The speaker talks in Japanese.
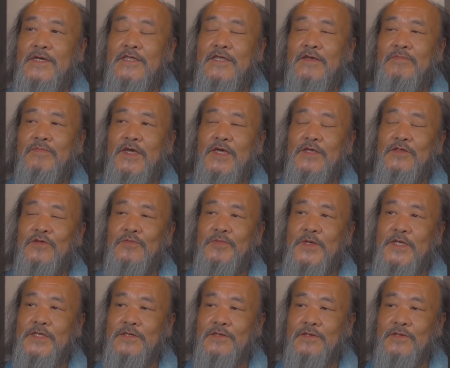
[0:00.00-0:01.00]
で、
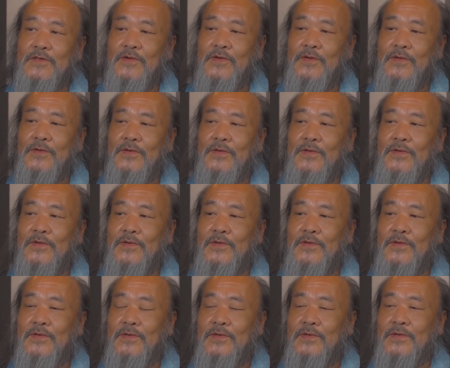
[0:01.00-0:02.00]

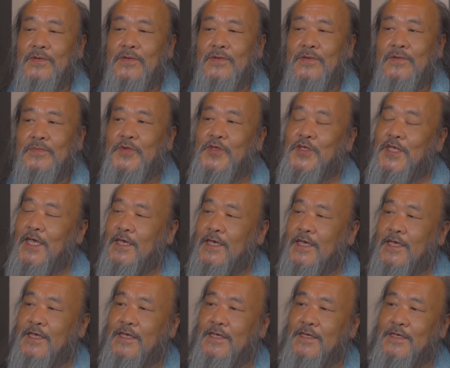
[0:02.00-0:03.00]
メドベッドも
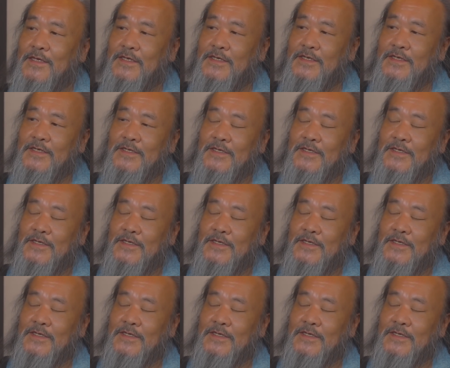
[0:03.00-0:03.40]
ね、